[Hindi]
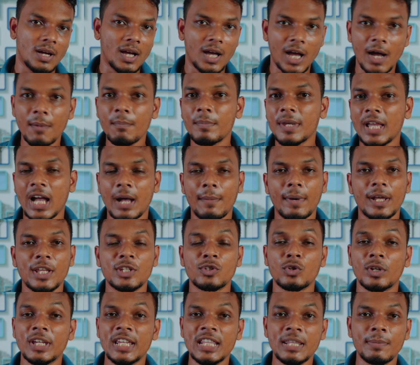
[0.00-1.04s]
हम भी हमारे
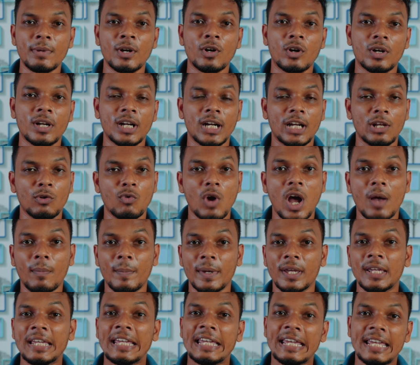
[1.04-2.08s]
जो हिंदी में डॉट नेट है वहाँ पे
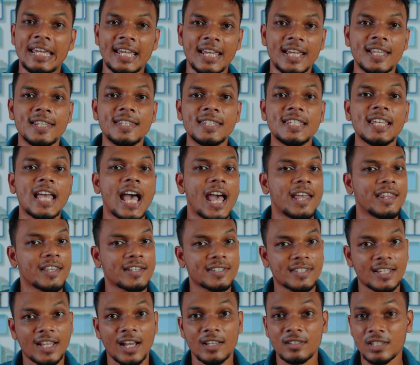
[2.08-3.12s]
एन जी एन
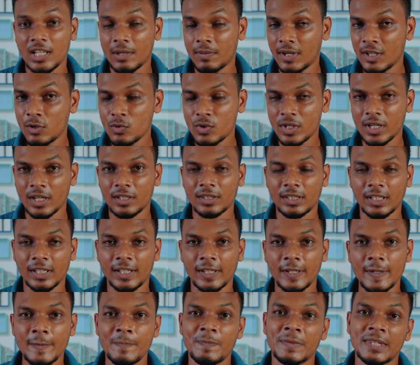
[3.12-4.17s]
एक्स का सर्वर यूज़ करते
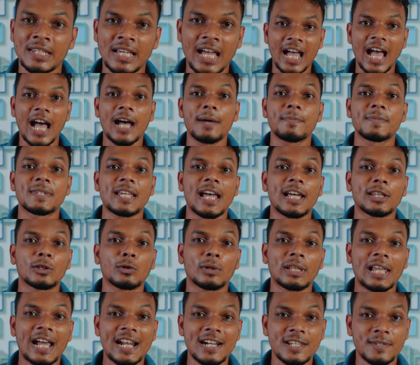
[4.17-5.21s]
हैं आप चाहे तो
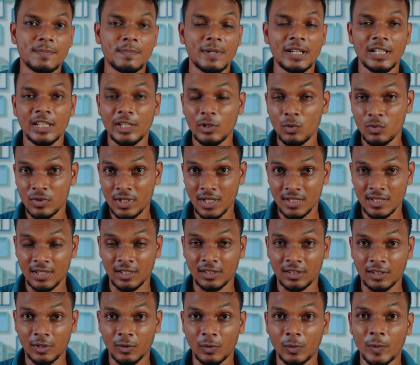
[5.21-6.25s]
लाइट स्पीड यूज कर
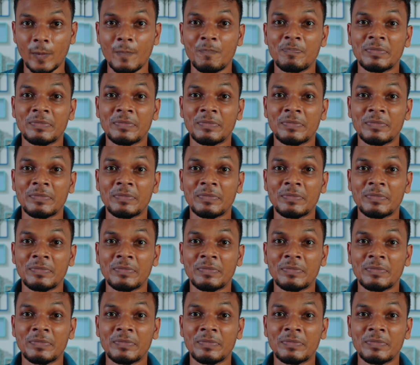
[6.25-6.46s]
सकते हो